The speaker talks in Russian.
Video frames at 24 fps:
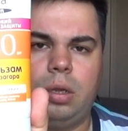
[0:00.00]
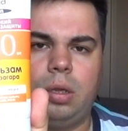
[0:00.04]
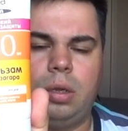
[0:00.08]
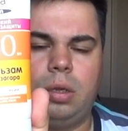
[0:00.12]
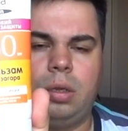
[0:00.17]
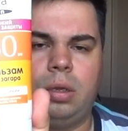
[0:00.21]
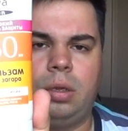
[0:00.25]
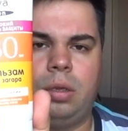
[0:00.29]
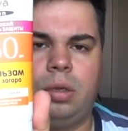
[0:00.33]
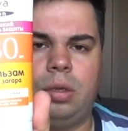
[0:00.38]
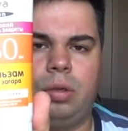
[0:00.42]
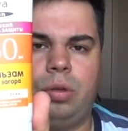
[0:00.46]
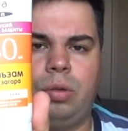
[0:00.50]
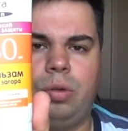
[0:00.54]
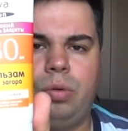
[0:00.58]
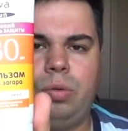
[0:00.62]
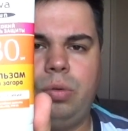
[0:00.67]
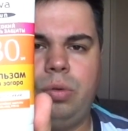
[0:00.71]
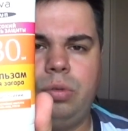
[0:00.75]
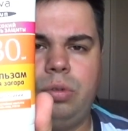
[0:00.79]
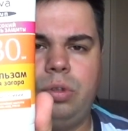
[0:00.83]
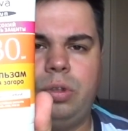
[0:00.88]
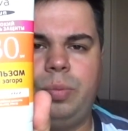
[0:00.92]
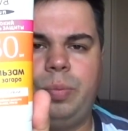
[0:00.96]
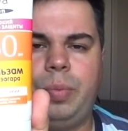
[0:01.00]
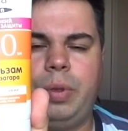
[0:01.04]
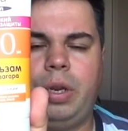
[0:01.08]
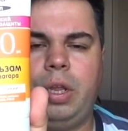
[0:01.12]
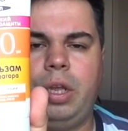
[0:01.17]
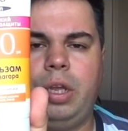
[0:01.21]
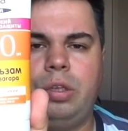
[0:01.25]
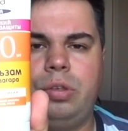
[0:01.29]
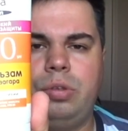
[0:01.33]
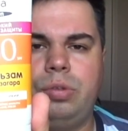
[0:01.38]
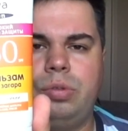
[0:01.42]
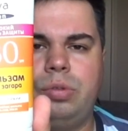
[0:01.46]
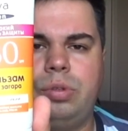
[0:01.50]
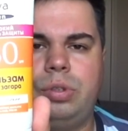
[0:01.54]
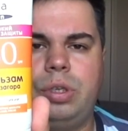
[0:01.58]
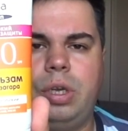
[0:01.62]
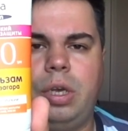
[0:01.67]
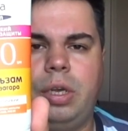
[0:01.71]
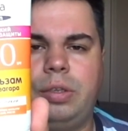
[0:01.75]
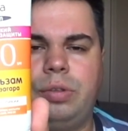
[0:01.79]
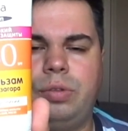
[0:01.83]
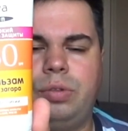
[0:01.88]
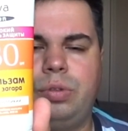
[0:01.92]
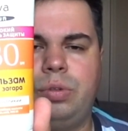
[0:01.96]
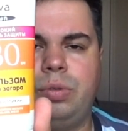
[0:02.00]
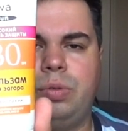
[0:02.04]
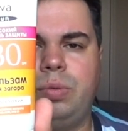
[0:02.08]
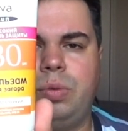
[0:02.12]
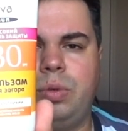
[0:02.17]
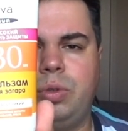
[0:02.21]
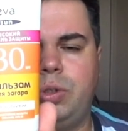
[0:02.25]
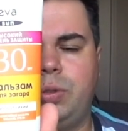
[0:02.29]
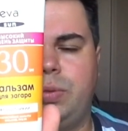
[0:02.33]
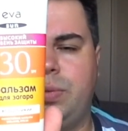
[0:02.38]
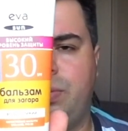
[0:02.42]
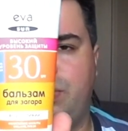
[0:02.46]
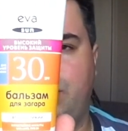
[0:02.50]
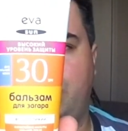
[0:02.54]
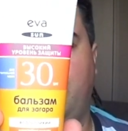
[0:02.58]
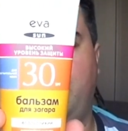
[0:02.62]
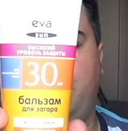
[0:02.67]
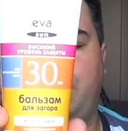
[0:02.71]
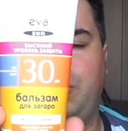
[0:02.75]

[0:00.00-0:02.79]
э, грудь, переднюю часть, всю, в общем, все.